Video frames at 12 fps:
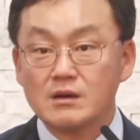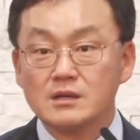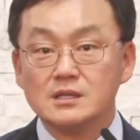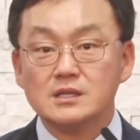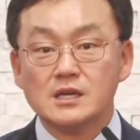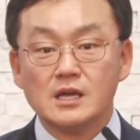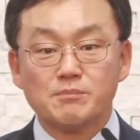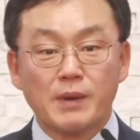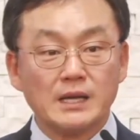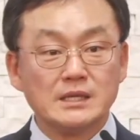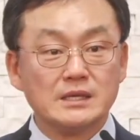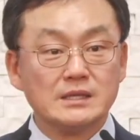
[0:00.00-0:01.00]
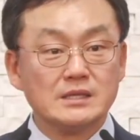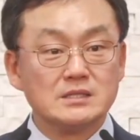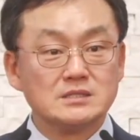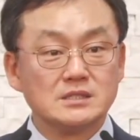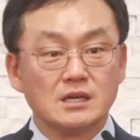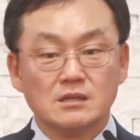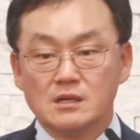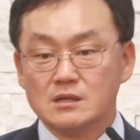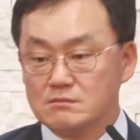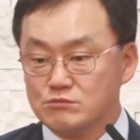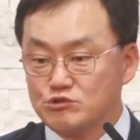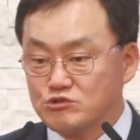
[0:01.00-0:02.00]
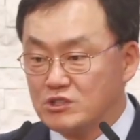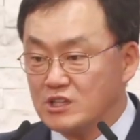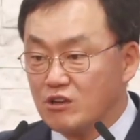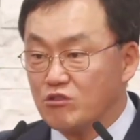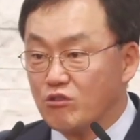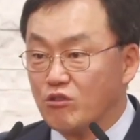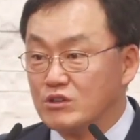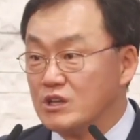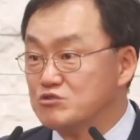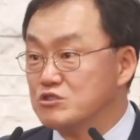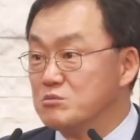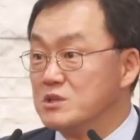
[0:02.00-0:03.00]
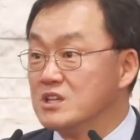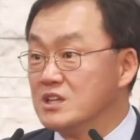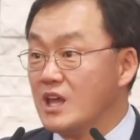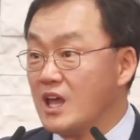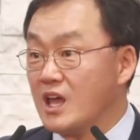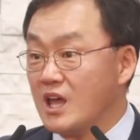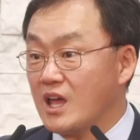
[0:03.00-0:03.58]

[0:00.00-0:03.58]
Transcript: 이게 발견되어지니까 울등이 내려놓고 예수님 믿는데.